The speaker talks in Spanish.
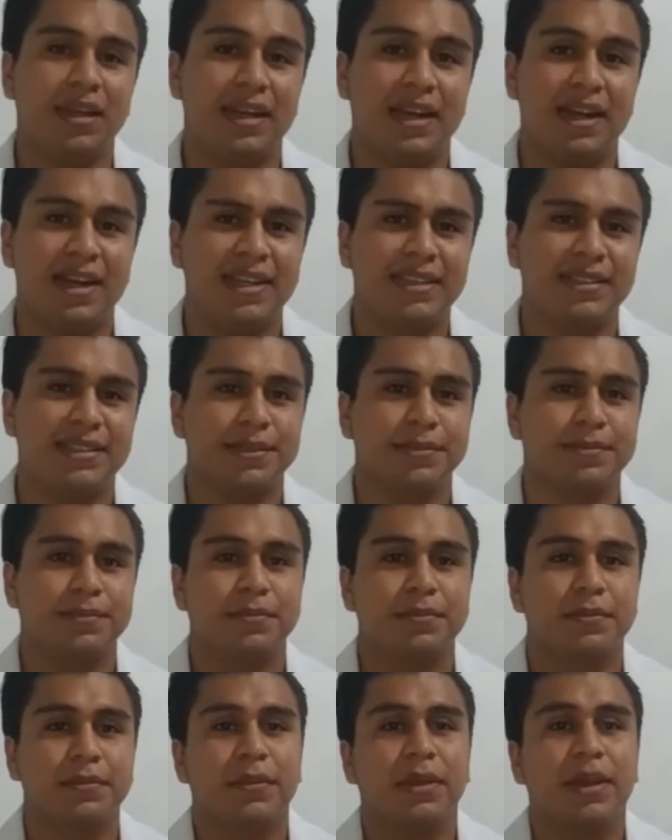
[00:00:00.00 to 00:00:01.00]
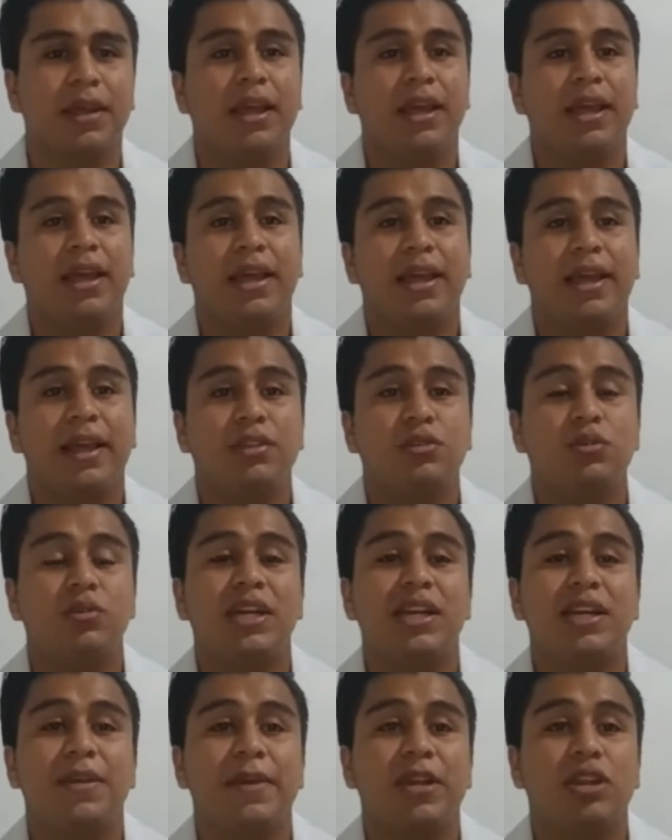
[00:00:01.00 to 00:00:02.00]
La leche es
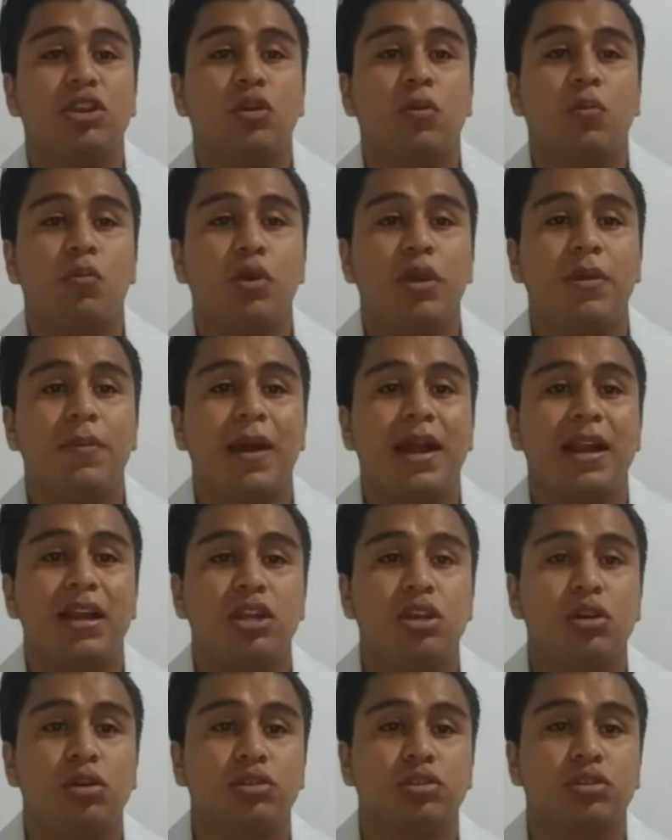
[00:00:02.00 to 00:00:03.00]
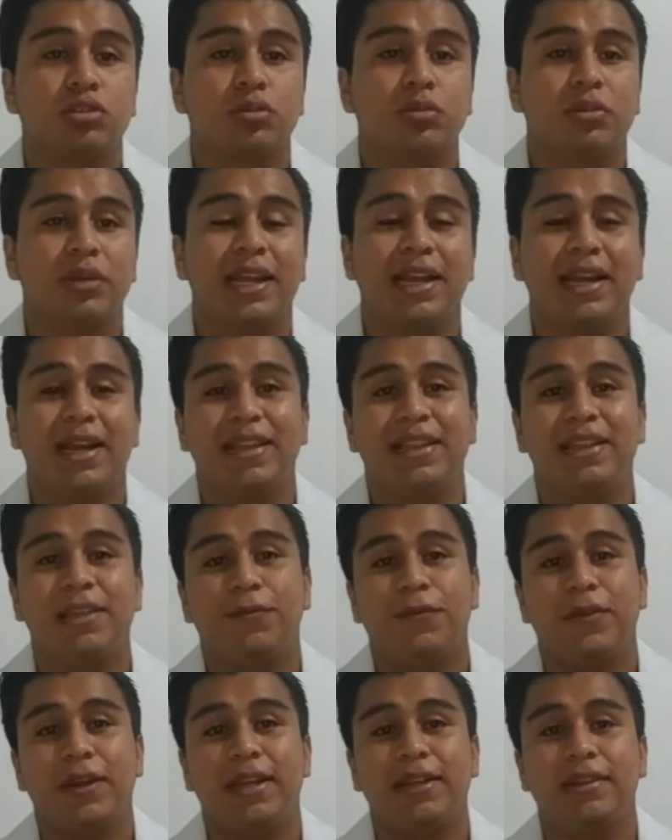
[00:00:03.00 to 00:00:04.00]
un alimento muy valioso en las
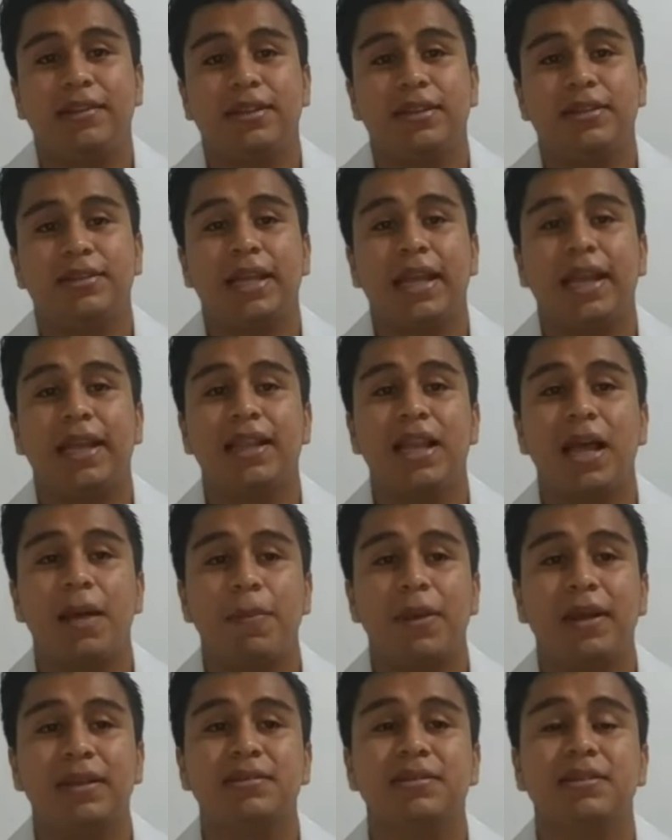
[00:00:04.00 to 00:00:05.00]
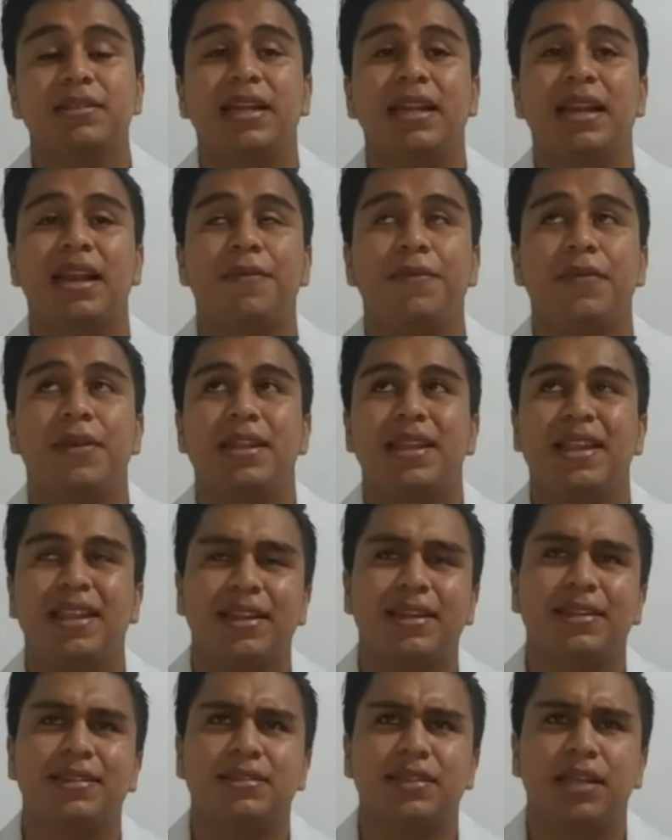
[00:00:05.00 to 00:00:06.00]
diferentes etapas de la vida
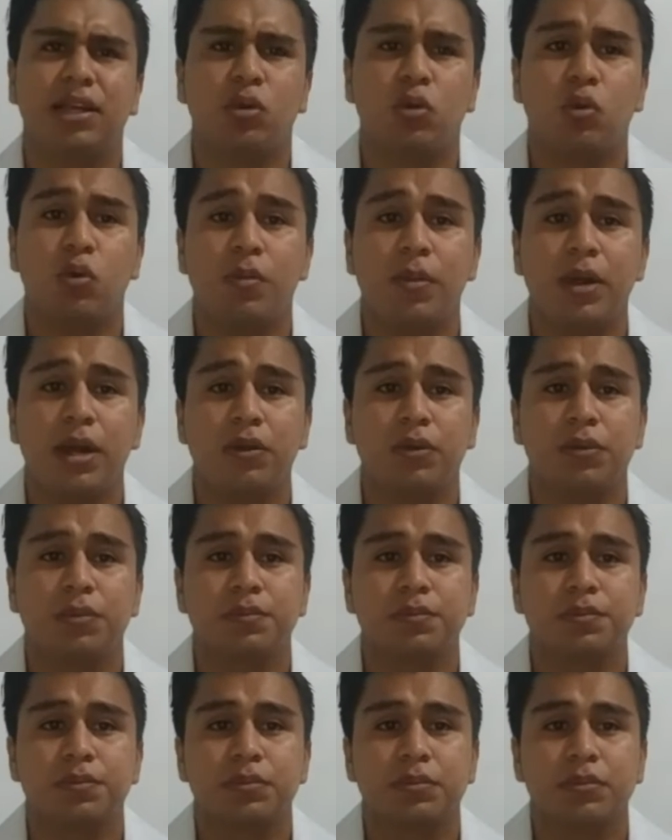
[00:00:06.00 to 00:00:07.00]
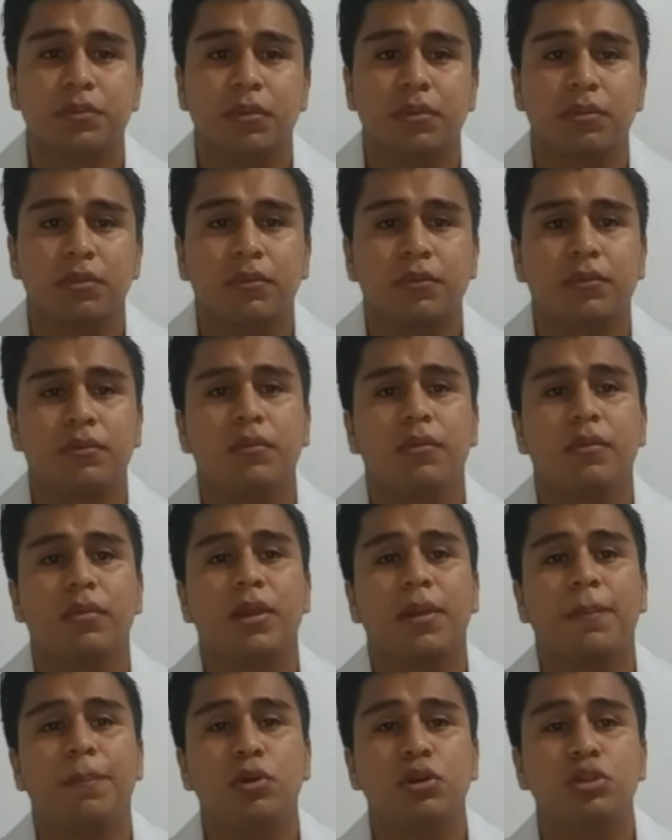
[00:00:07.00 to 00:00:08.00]
del ser humano,
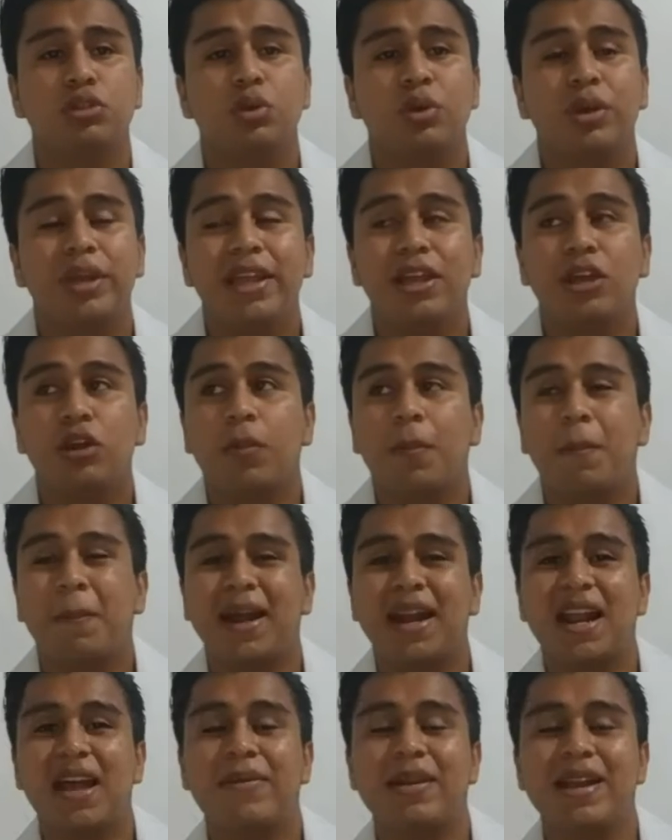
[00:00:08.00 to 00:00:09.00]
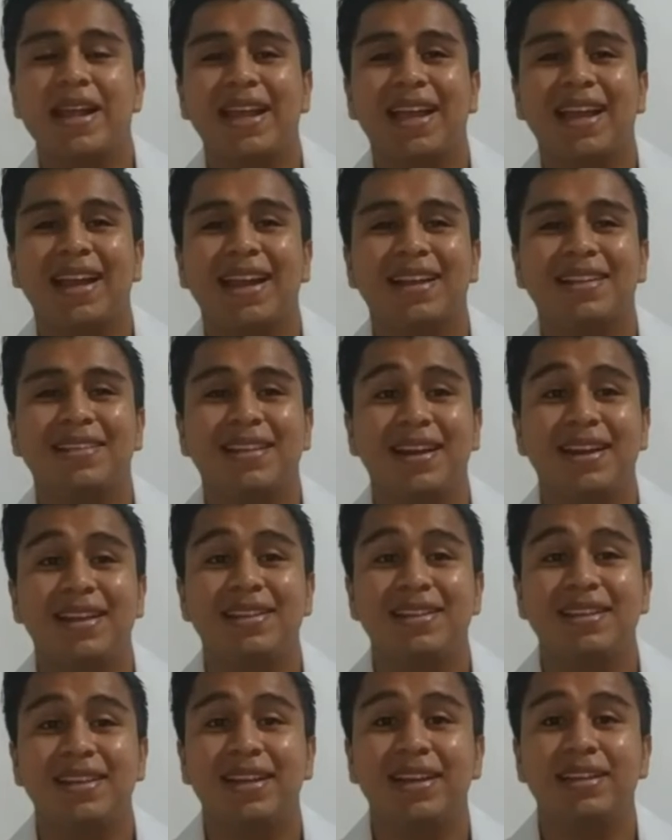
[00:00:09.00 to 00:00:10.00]
por sus incomparables
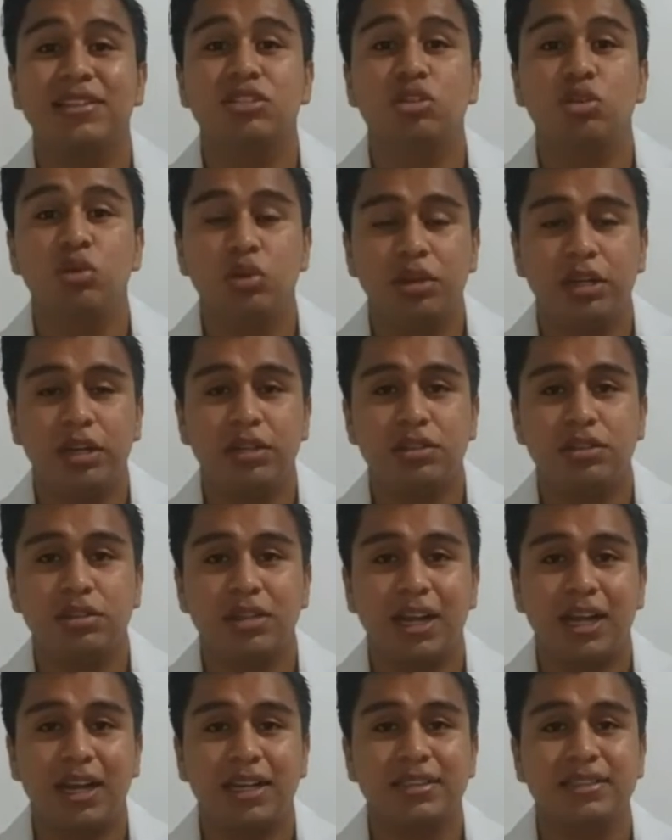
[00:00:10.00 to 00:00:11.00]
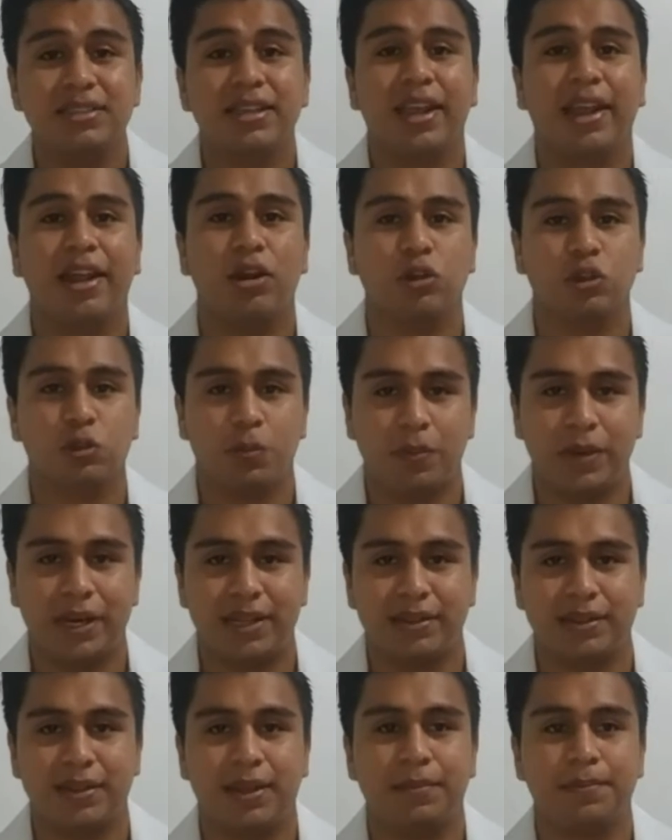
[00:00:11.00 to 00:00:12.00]
características nutricionales que nos
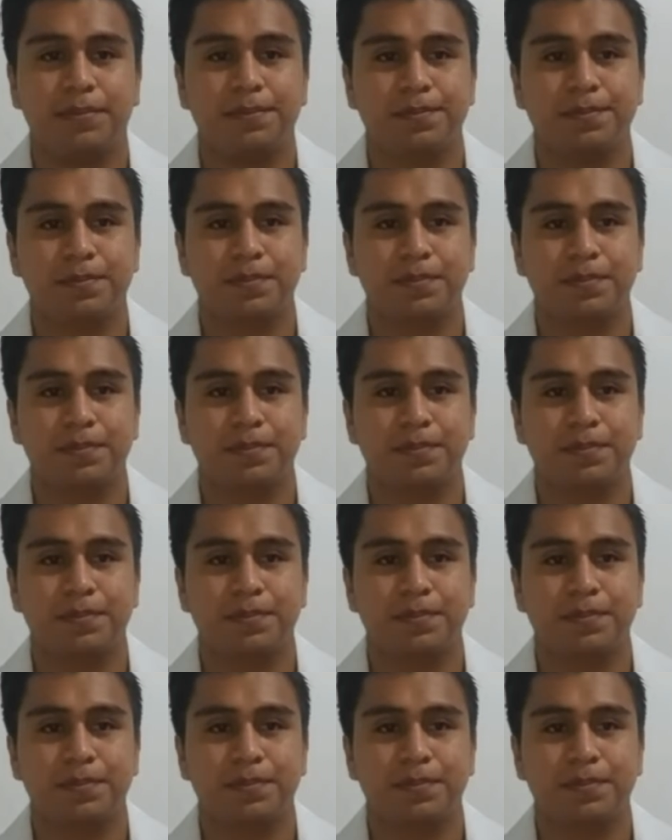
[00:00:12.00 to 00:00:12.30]
brinda.